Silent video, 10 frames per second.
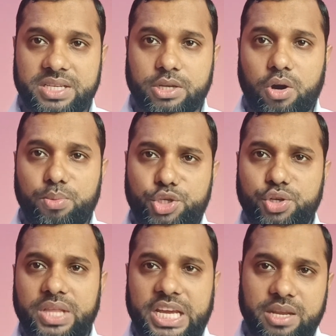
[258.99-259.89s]
সেটা
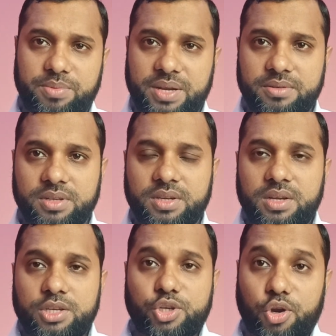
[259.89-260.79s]
অবশ্যই দেখে নেবেন
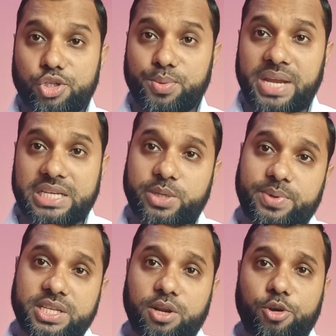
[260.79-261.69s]
সরজমিনে
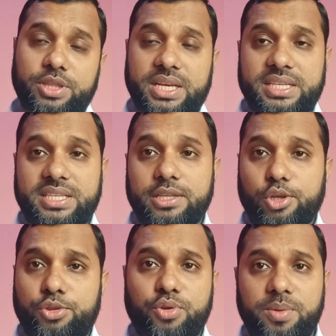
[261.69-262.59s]
আশেপাশের লোকদের কাছ থেকে
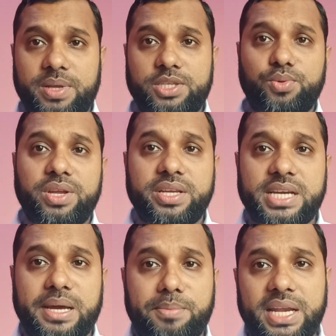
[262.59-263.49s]
তথ্য নেবেন যে উনি ওই
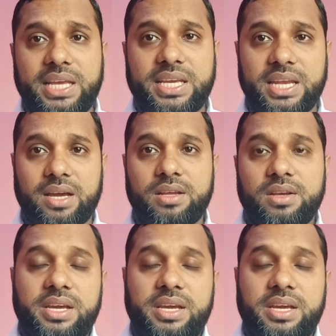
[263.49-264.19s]
জায়গার মালিক কিনা